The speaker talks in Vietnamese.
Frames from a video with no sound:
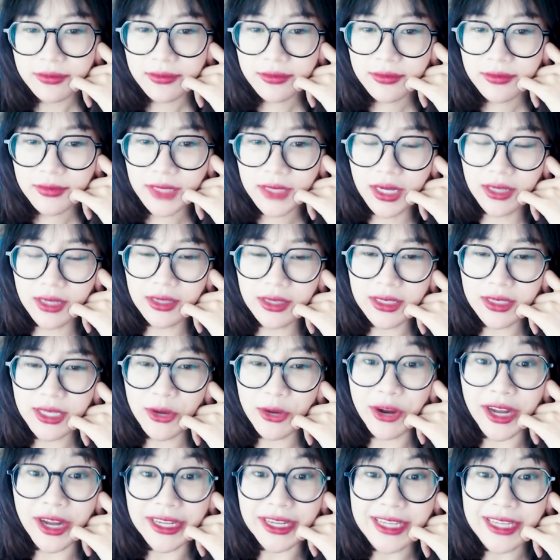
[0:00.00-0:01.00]
Ở ờ, kiểu
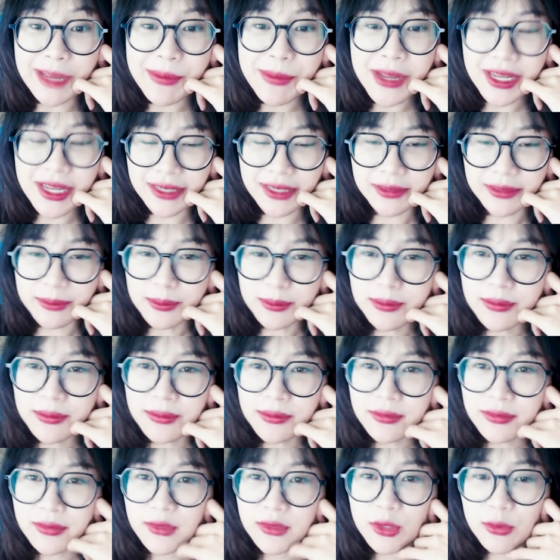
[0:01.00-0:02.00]
khởi nghiệp ấy
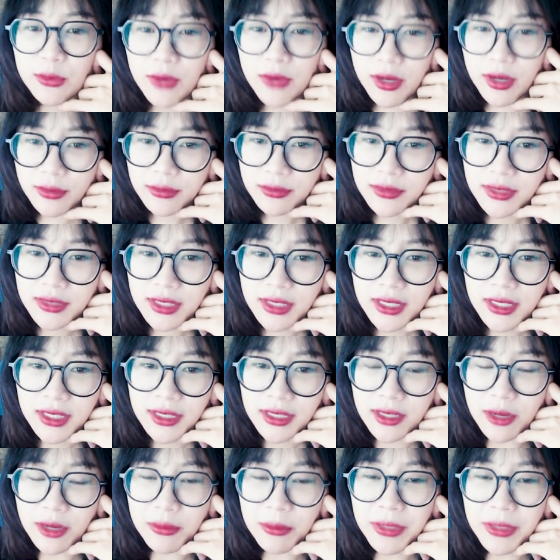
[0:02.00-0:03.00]
đúng không
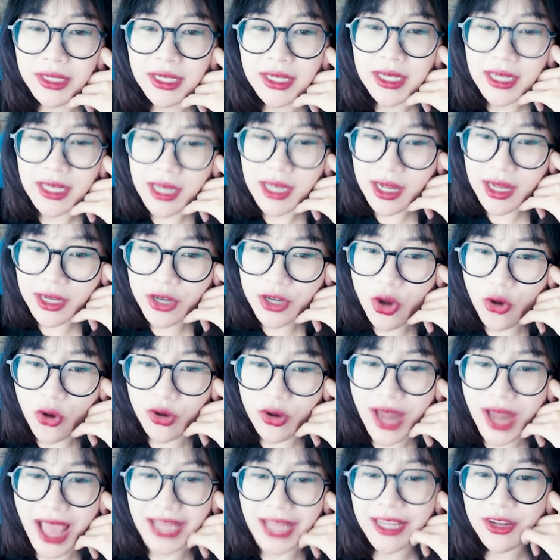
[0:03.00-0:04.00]
kiểu mình đi ờ, độ
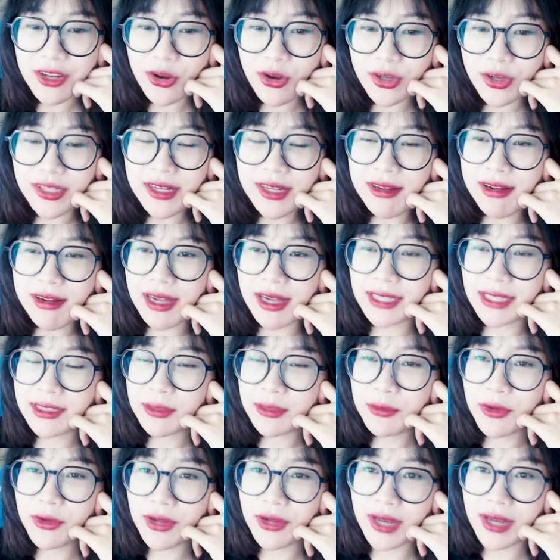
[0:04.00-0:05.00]
lại cái con người
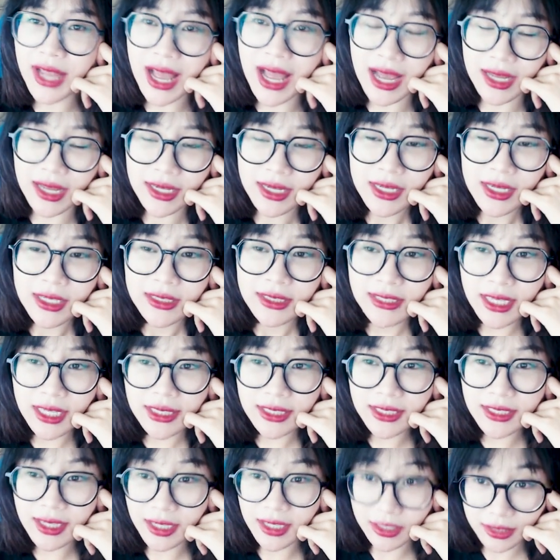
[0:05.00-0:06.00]
xong rồi là xây
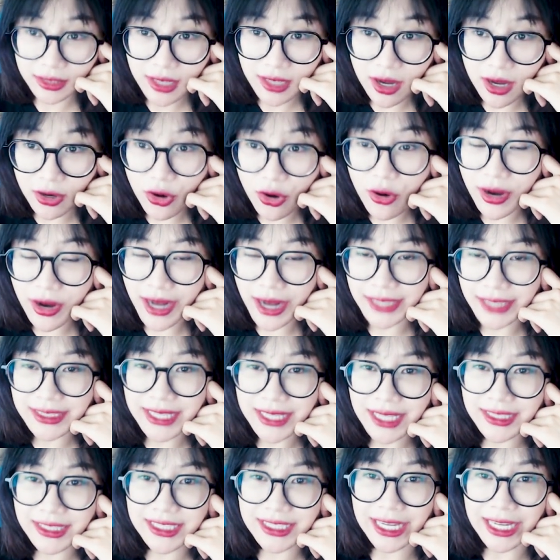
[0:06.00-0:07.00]
dựng hình tượng cô gái
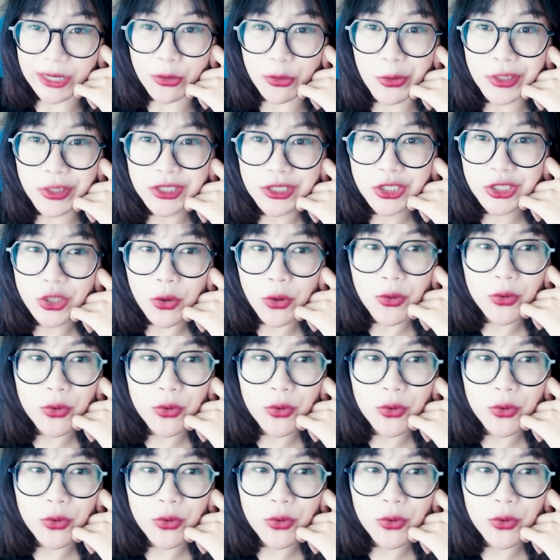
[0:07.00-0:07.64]
sang chảnh quyến rũ